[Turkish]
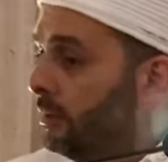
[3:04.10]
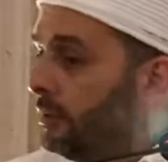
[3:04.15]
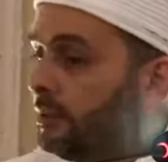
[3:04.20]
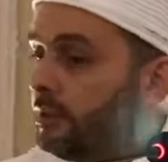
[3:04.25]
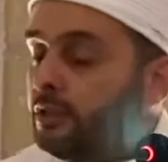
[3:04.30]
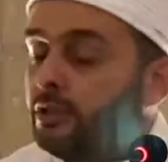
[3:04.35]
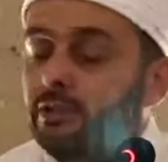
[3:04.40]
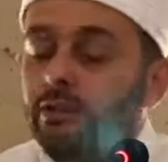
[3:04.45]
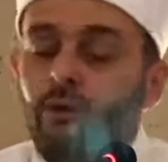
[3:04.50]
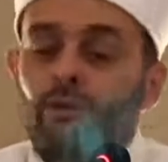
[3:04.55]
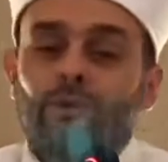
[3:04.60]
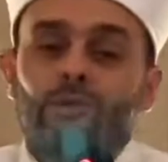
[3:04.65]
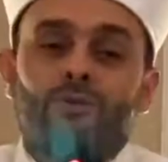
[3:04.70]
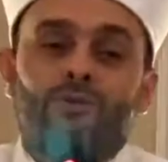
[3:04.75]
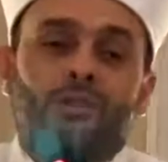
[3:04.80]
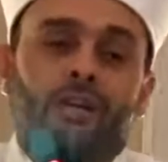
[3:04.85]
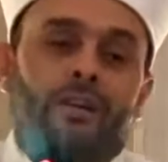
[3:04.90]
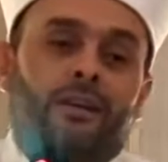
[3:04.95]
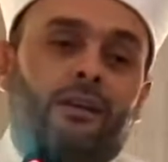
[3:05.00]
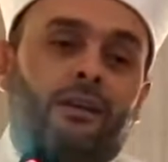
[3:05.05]
İşte o
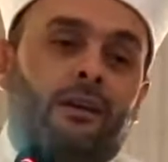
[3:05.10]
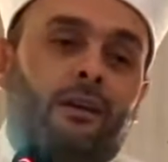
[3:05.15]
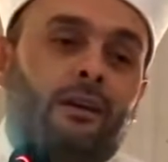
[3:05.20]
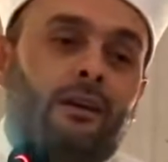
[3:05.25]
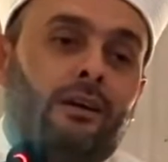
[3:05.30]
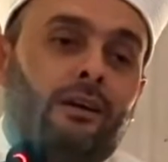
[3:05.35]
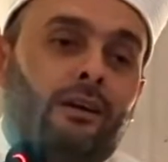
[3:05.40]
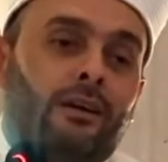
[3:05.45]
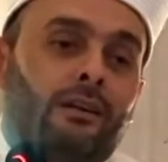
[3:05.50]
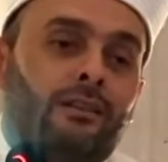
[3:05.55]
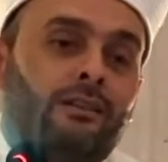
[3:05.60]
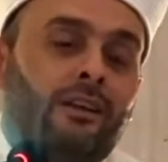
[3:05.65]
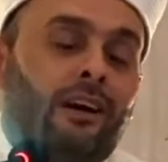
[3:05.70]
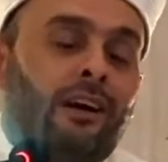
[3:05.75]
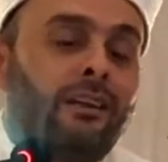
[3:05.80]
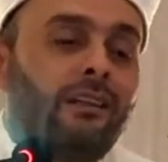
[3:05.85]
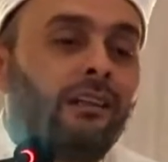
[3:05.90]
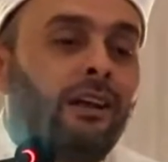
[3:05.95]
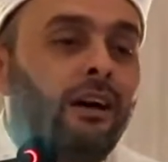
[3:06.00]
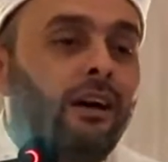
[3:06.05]
yüzden
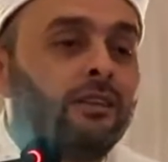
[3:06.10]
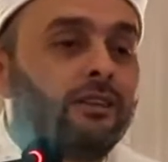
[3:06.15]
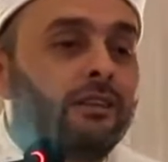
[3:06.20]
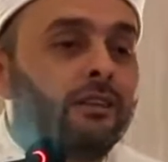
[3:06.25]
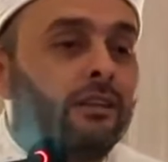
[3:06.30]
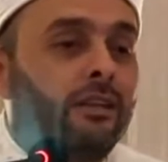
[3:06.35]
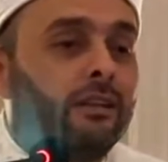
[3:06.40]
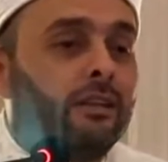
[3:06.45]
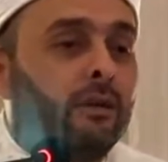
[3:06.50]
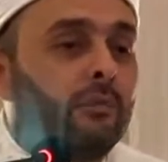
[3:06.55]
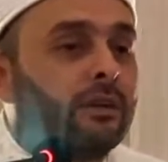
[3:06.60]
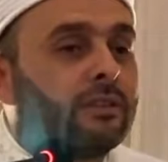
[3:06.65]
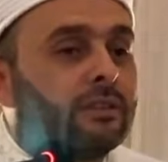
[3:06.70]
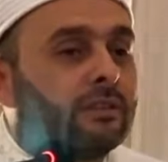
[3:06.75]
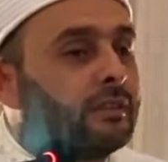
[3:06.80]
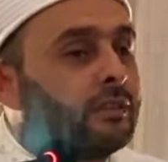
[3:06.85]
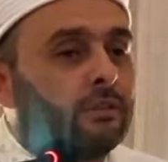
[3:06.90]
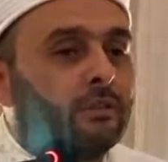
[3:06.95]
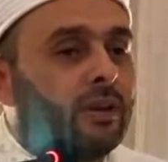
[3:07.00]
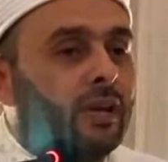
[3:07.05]
Allah aşkına
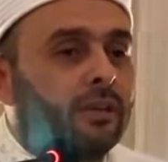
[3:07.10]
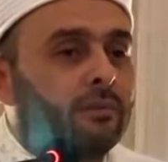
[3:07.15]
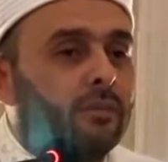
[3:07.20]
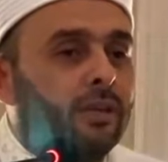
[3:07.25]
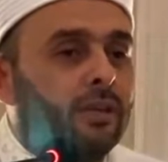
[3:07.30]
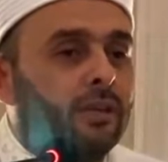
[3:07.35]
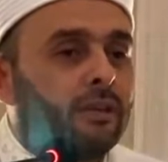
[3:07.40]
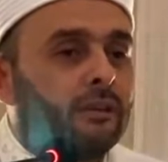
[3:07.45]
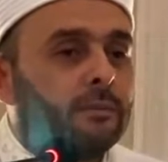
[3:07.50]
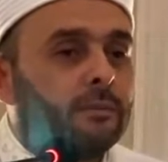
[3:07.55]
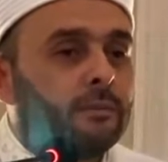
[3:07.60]
namazınızı bırakmayın.